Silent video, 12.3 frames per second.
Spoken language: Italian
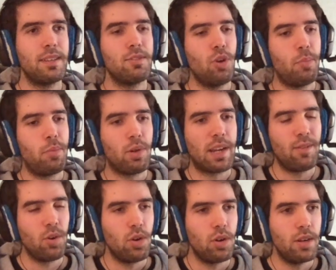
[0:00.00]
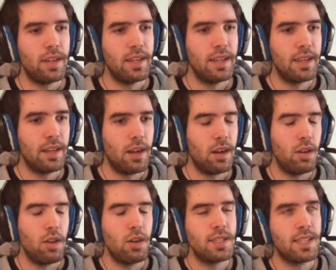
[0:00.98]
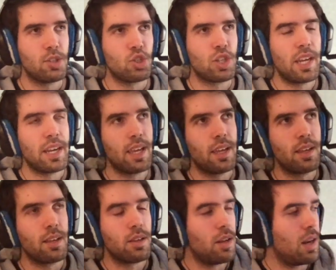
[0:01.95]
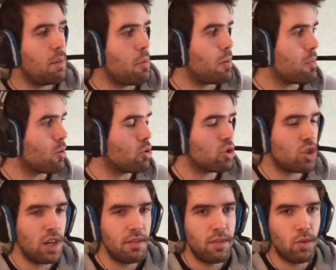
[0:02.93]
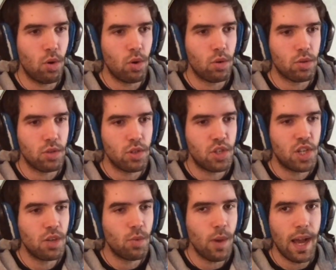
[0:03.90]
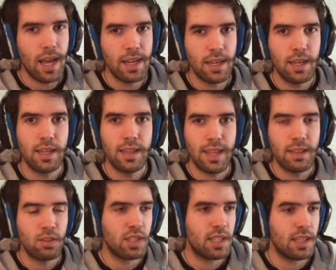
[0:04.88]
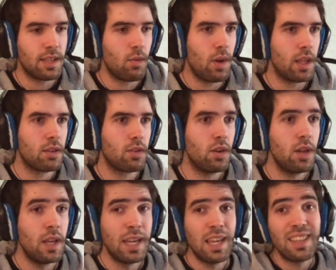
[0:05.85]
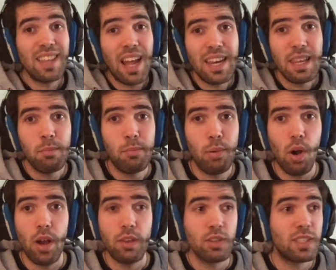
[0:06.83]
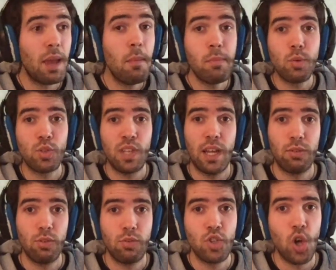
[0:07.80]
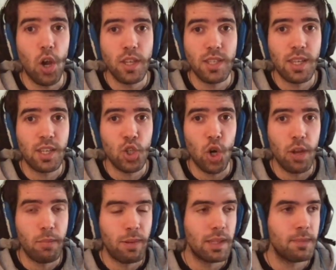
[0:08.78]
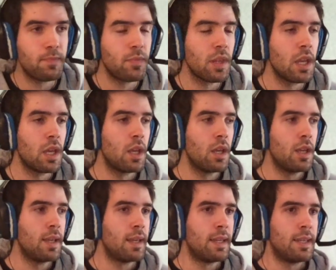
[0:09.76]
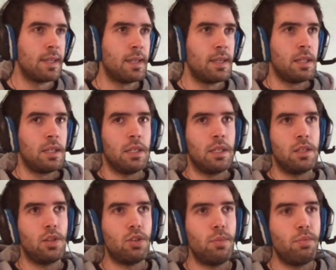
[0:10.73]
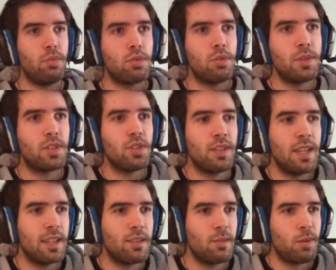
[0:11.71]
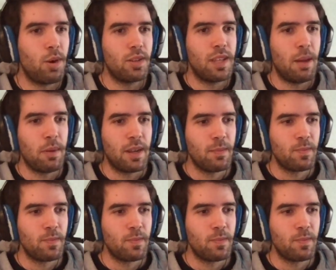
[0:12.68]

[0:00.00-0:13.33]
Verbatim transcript: dopo, cavolo, eh, allora io ho iniziato a giocare... La mia prima console avevo 5 anni, Nintendo 64. Da lì in poi ho sempre usato joystick, joypad. A un certo punto mi sono detto, però diamine,